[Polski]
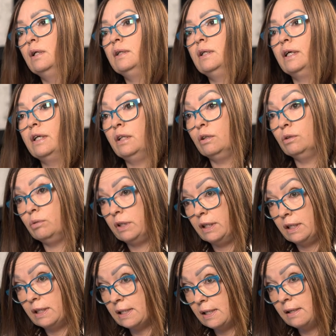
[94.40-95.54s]
takie, na które
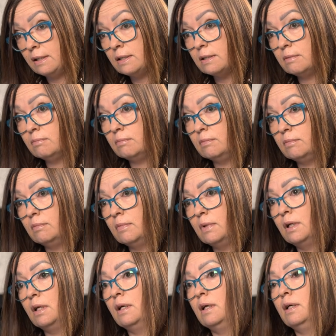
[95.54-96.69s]
ich stać
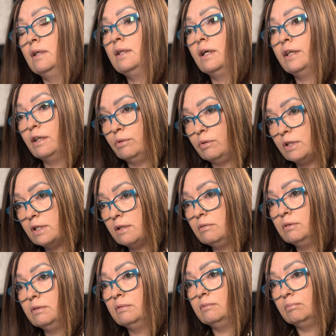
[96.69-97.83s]
i takie, które
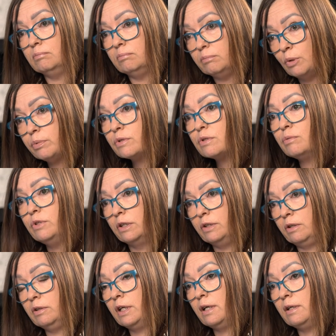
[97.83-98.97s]
są po prostu
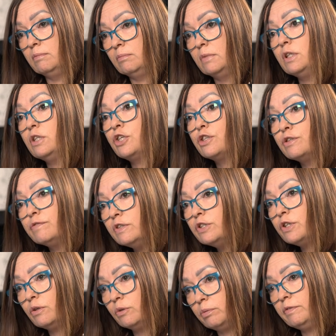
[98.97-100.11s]
niedrogie i
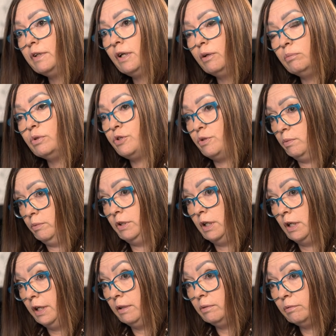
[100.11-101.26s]
rzeczywiście odpowiadają potrzebom tych
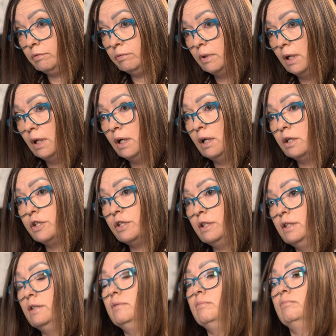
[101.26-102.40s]
klientów. Mhm.
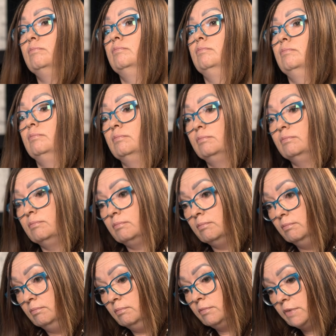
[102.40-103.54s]
Czyli
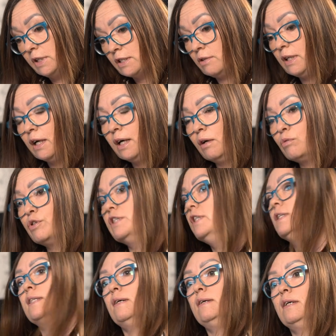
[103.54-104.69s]
jest to taka
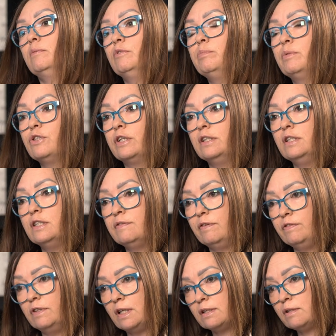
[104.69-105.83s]
różnica jakby w pośrednictwie
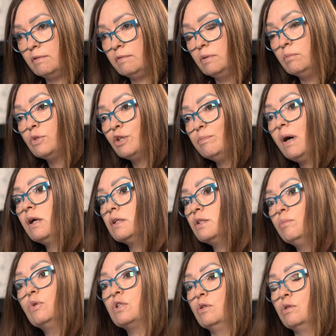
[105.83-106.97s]
finansowym, że
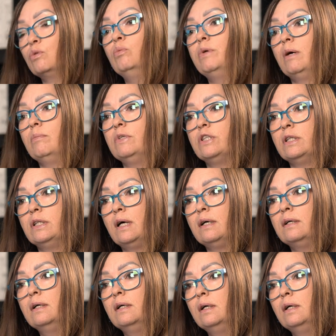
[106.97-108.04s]
bardzo mocno skupiamy się na